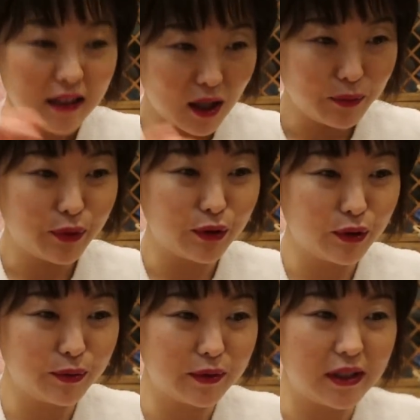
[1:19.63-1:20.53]

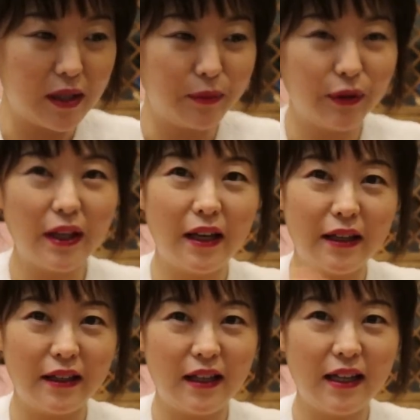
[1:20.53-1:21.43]
상품
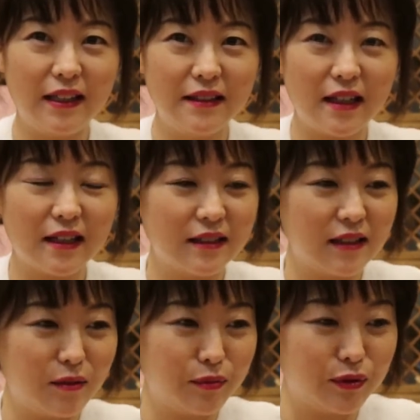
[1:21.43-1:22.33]
지난번에 레인 인사이칼
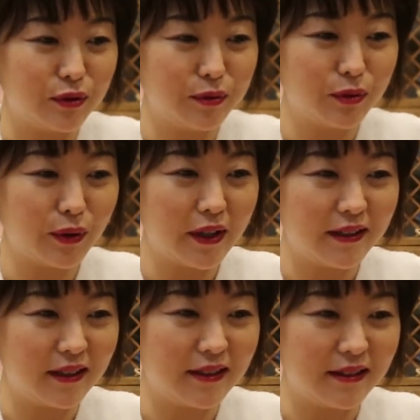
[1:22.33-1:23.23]
상품
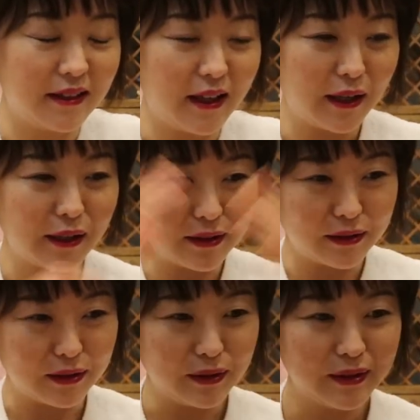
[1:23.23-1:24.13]
소개해드렸을
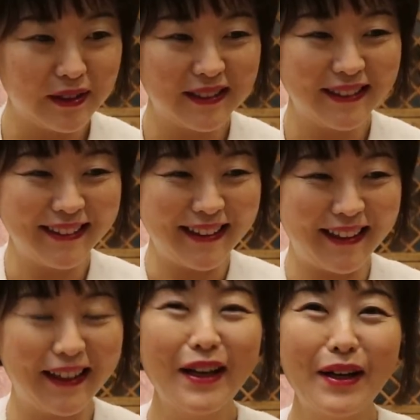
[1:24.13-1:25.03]
때그
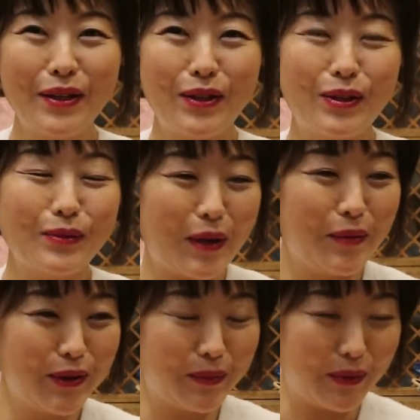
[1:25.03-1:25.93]
네, 유튜브
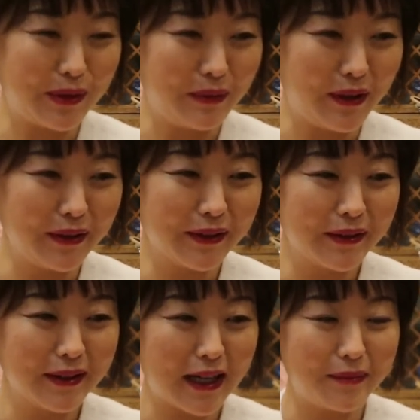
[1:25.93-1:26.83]
화면을
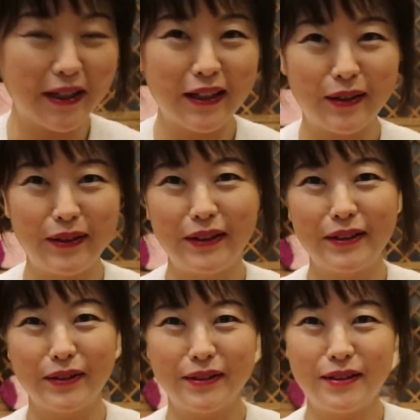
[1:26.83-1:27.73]
보시면 가방에
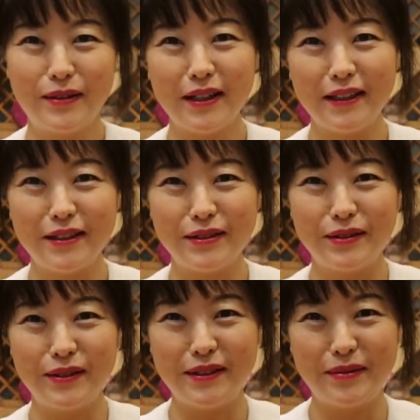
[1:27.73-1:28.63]
걸려있는 것을
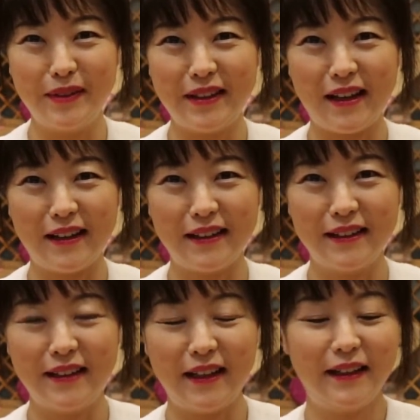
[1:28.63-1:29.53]
확인하실 수 있습니다.
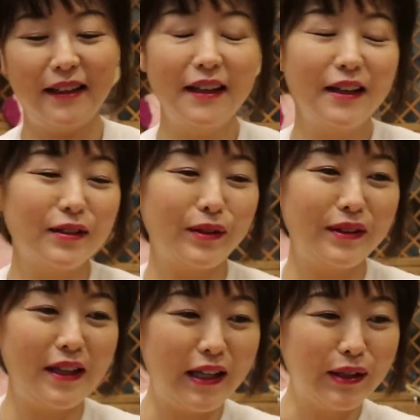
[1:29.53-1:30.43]
네, 저
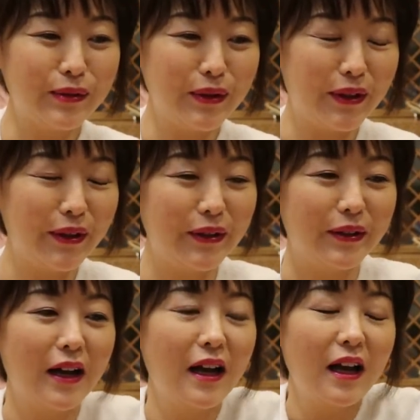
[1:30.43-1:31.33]
뒤에
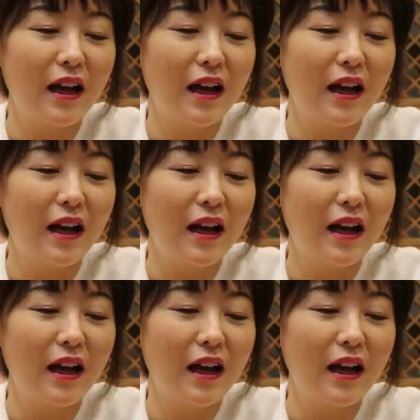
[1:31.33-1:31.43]
있고요.